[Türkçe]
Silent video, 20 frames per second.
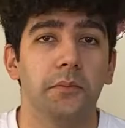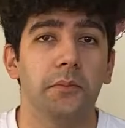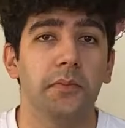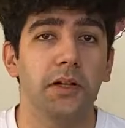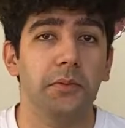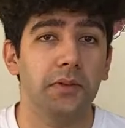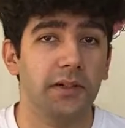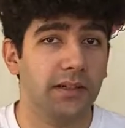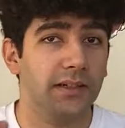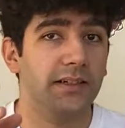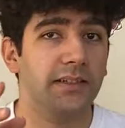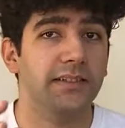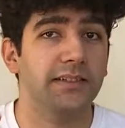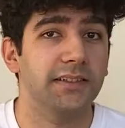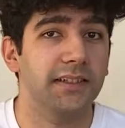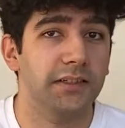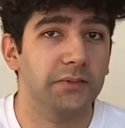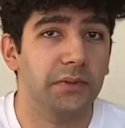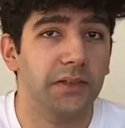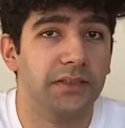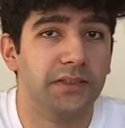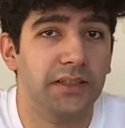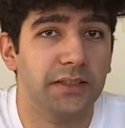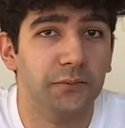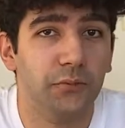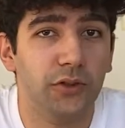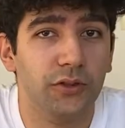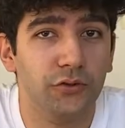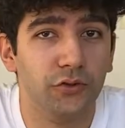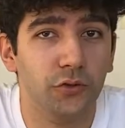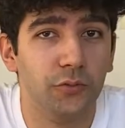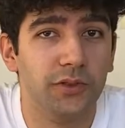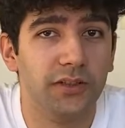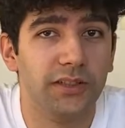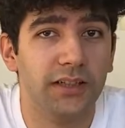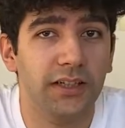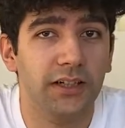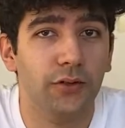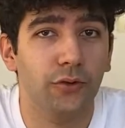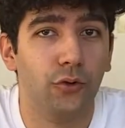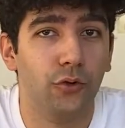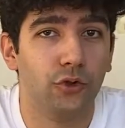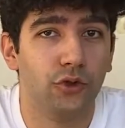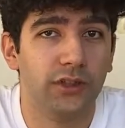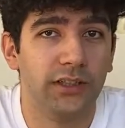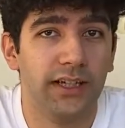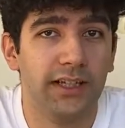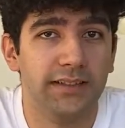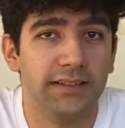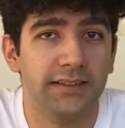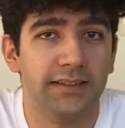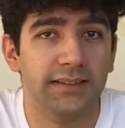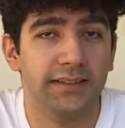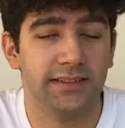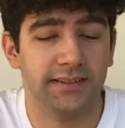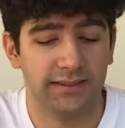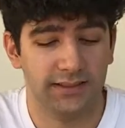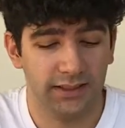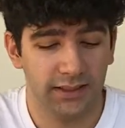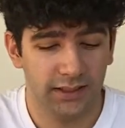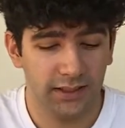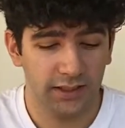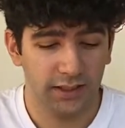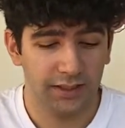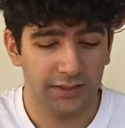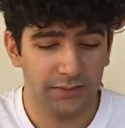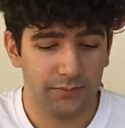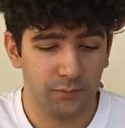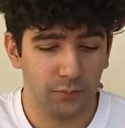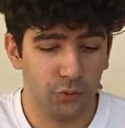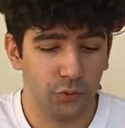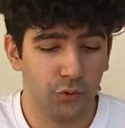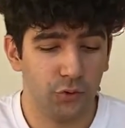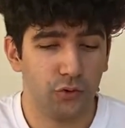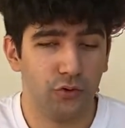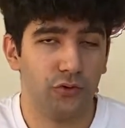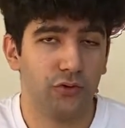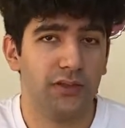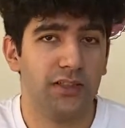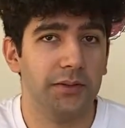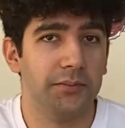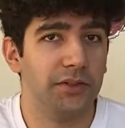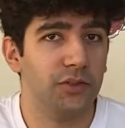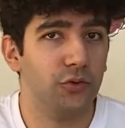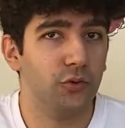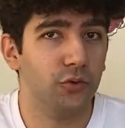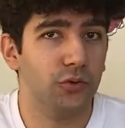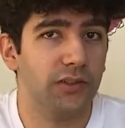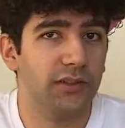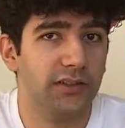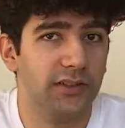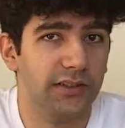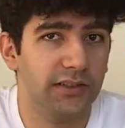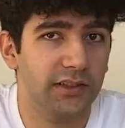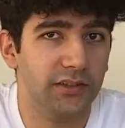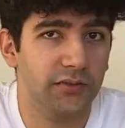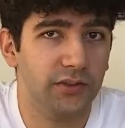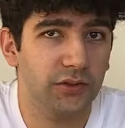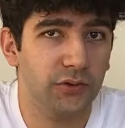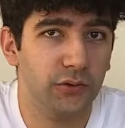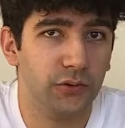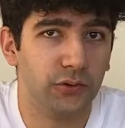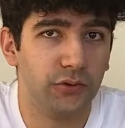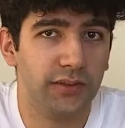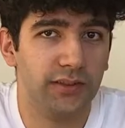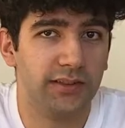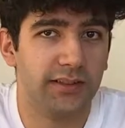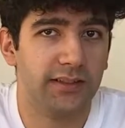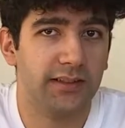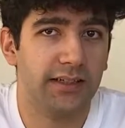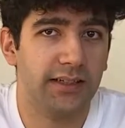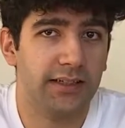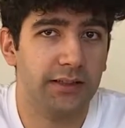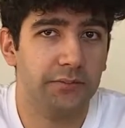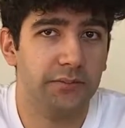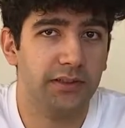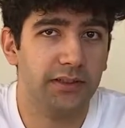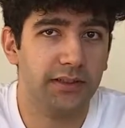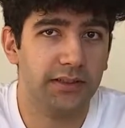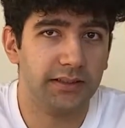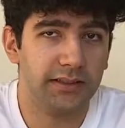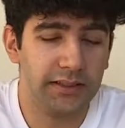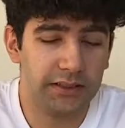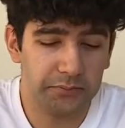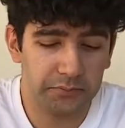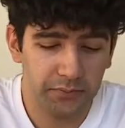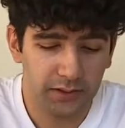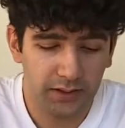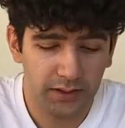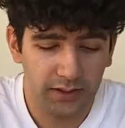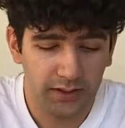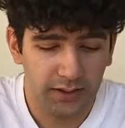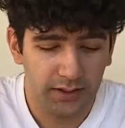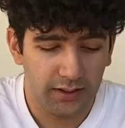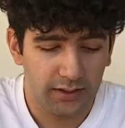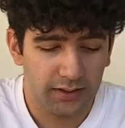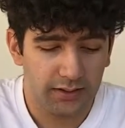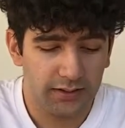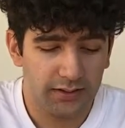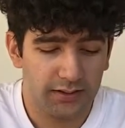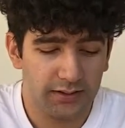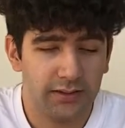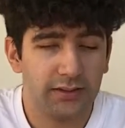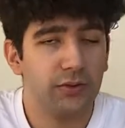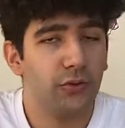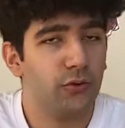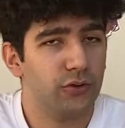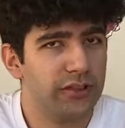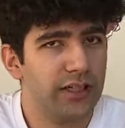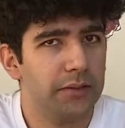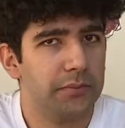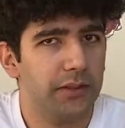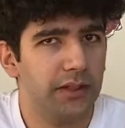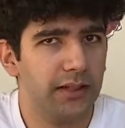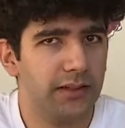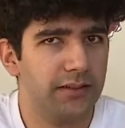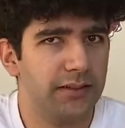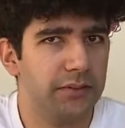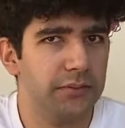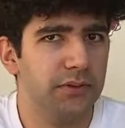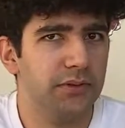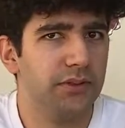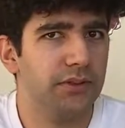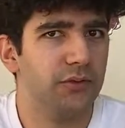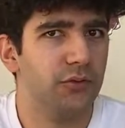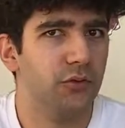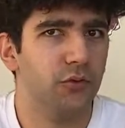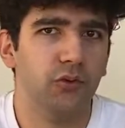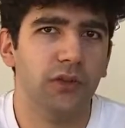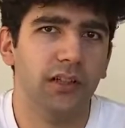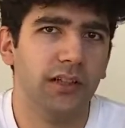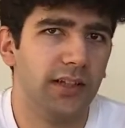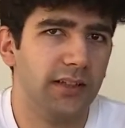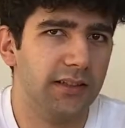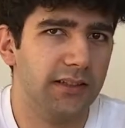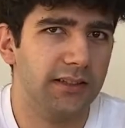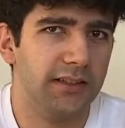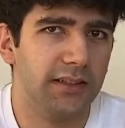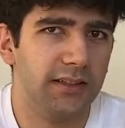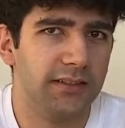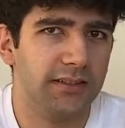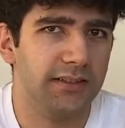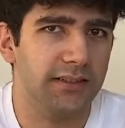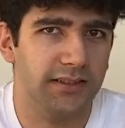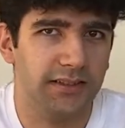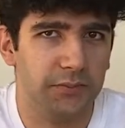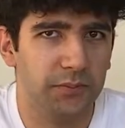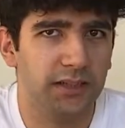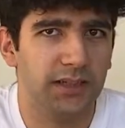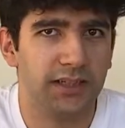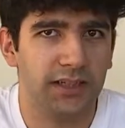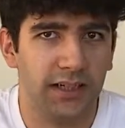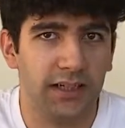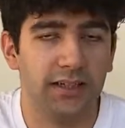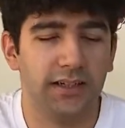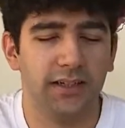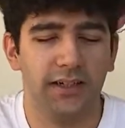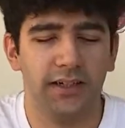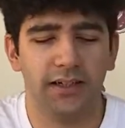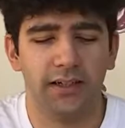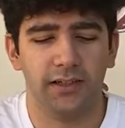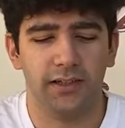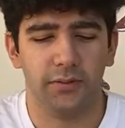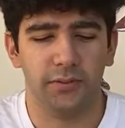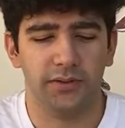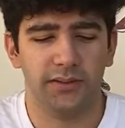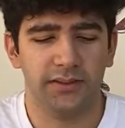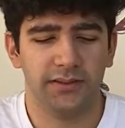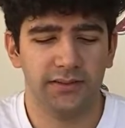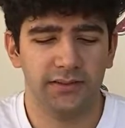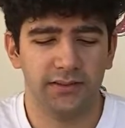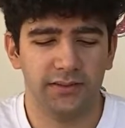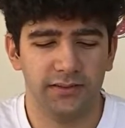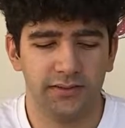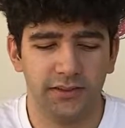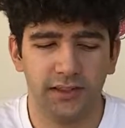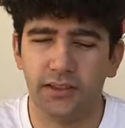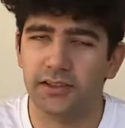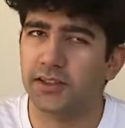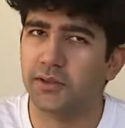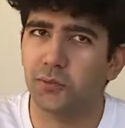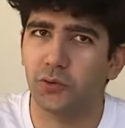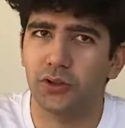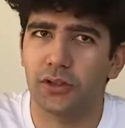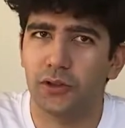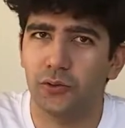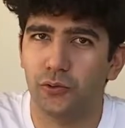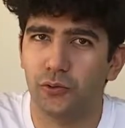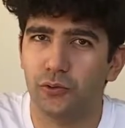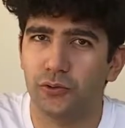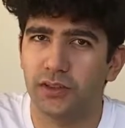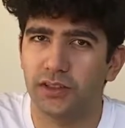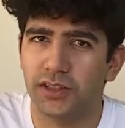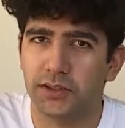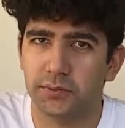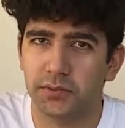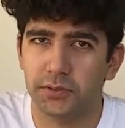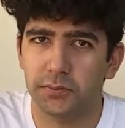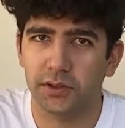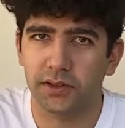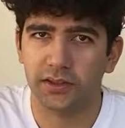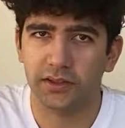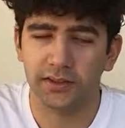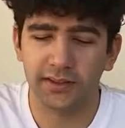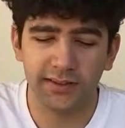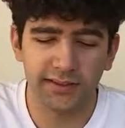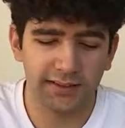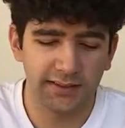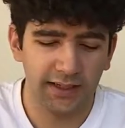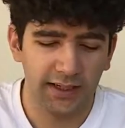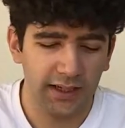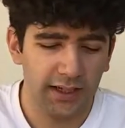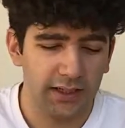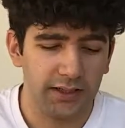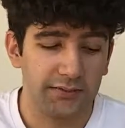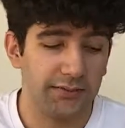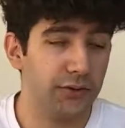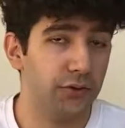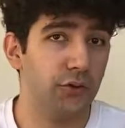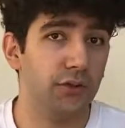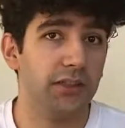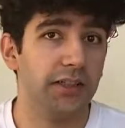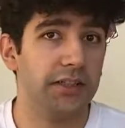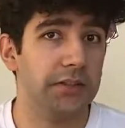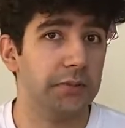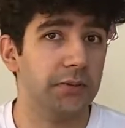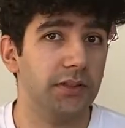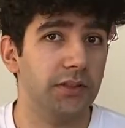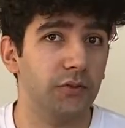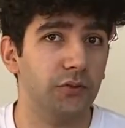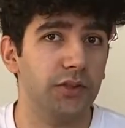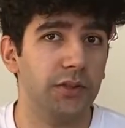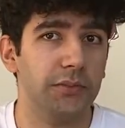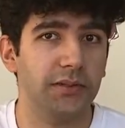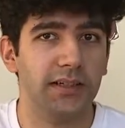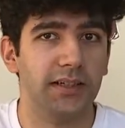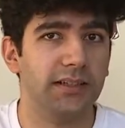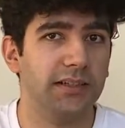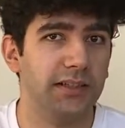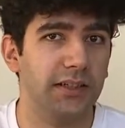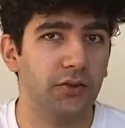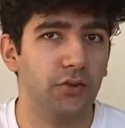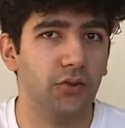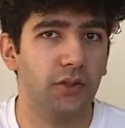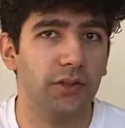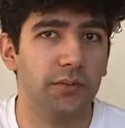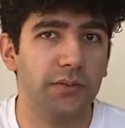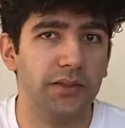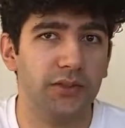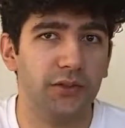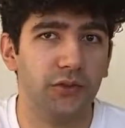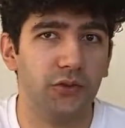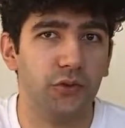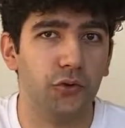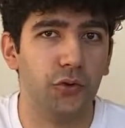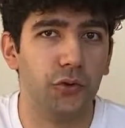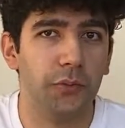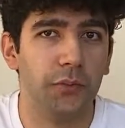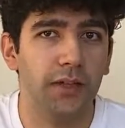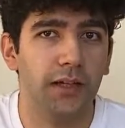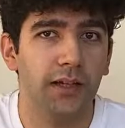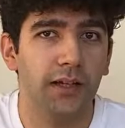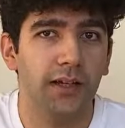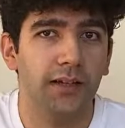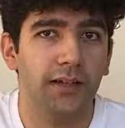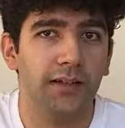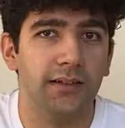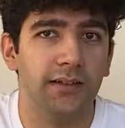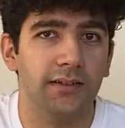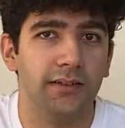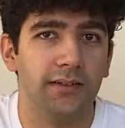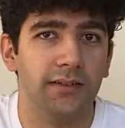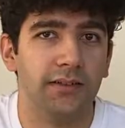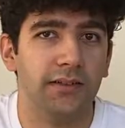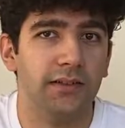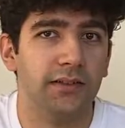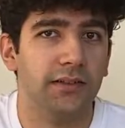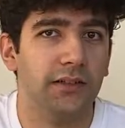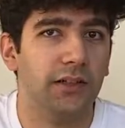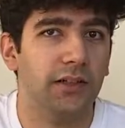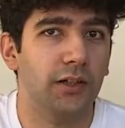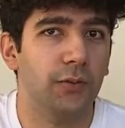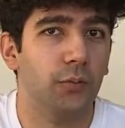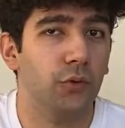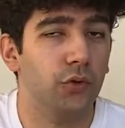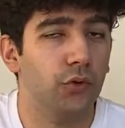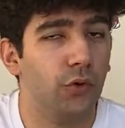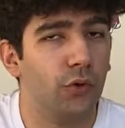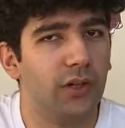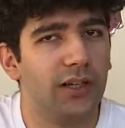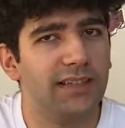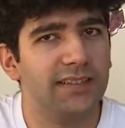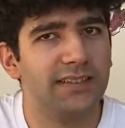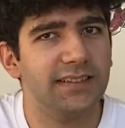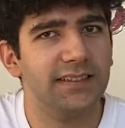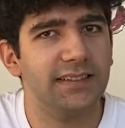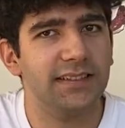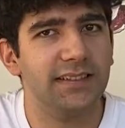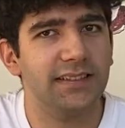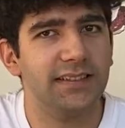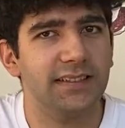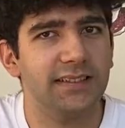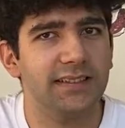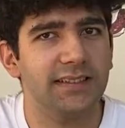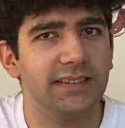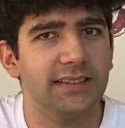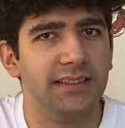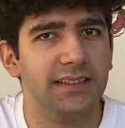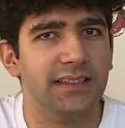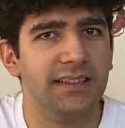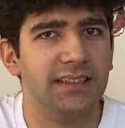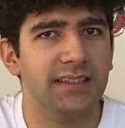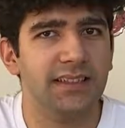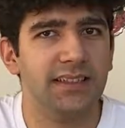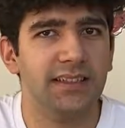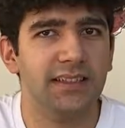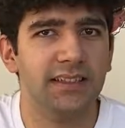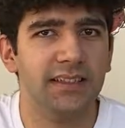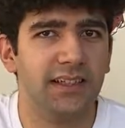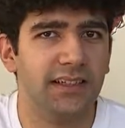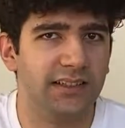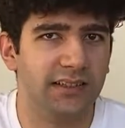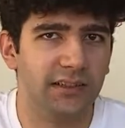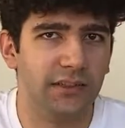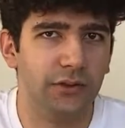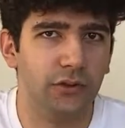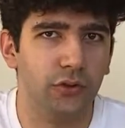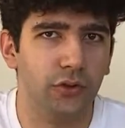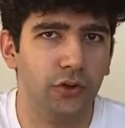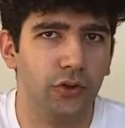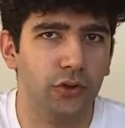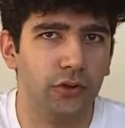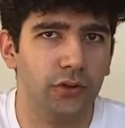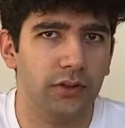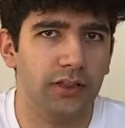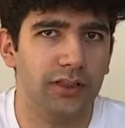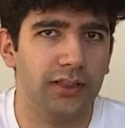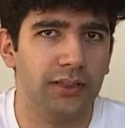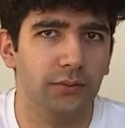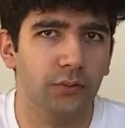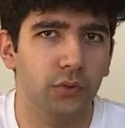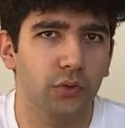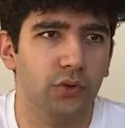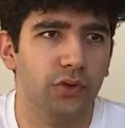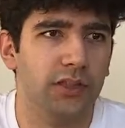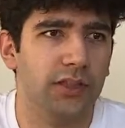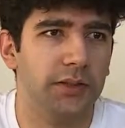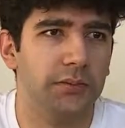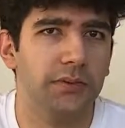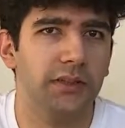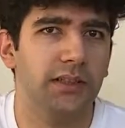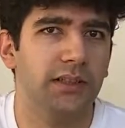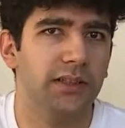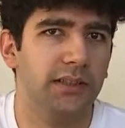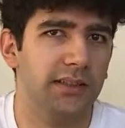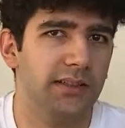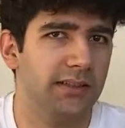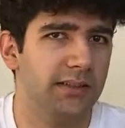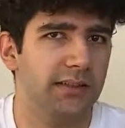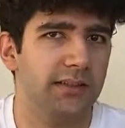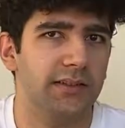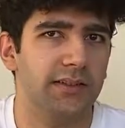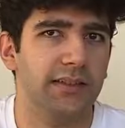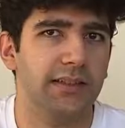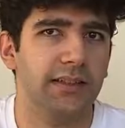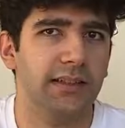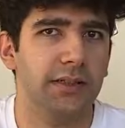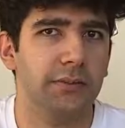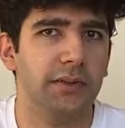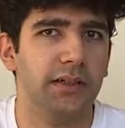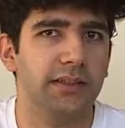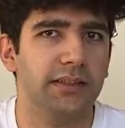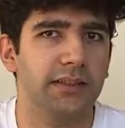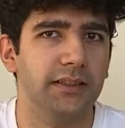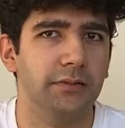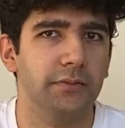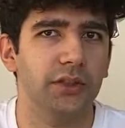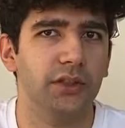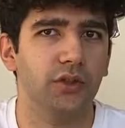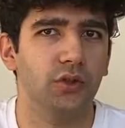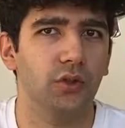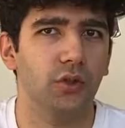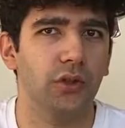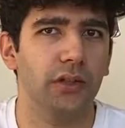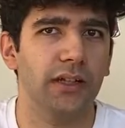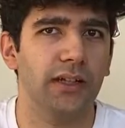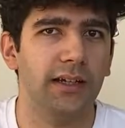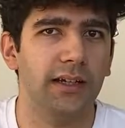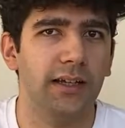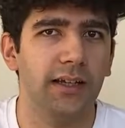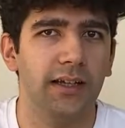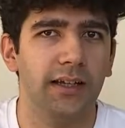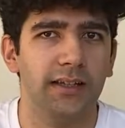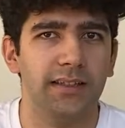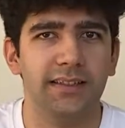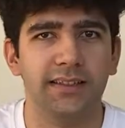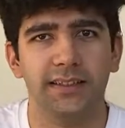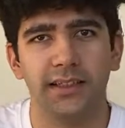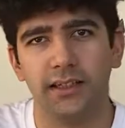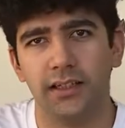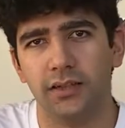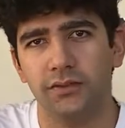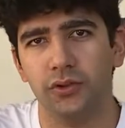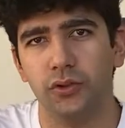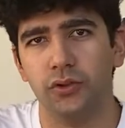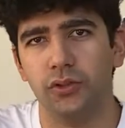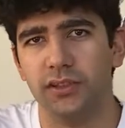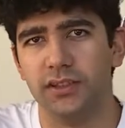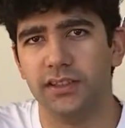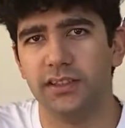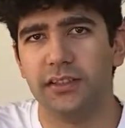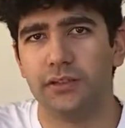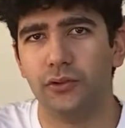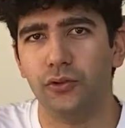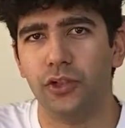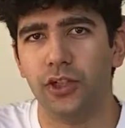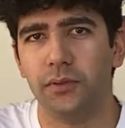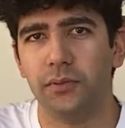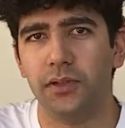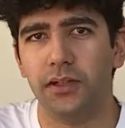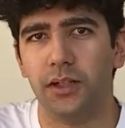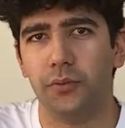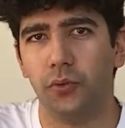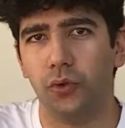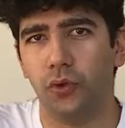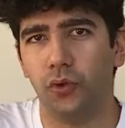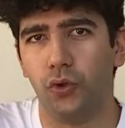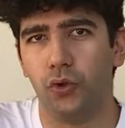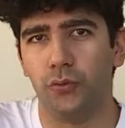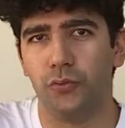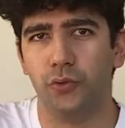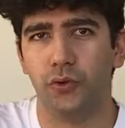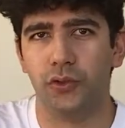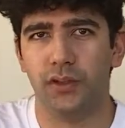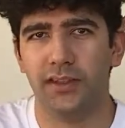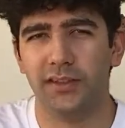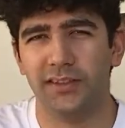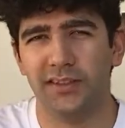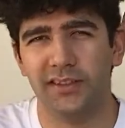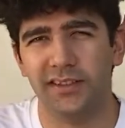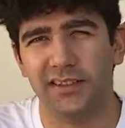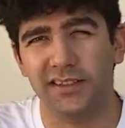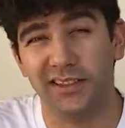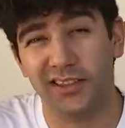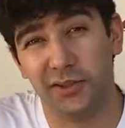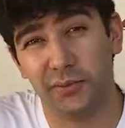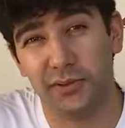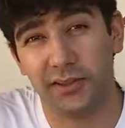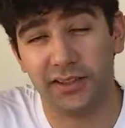Merhaba arkadaşlar, Basketbol Anatomisi'ne hoş geldiniz. Bugün yine bir kutu açılış videosunda sizlerle birlikteyim. Ee, yine özel bir ayakkabı, kutudan anlayacaksınız. Bir Kayra ayakkabısı. Hangi model olduğuna şimdi bakacağız. Videoya geçmeden önce birkaç şey söylemek istiyorum e, kanala abone olan sayısı gittikçe azalıyor. E, bunun sebebi de istatistiklere baktığımda şöyle. İnsanlar videoları izliyor ama abone olmuyorlar ilginç bir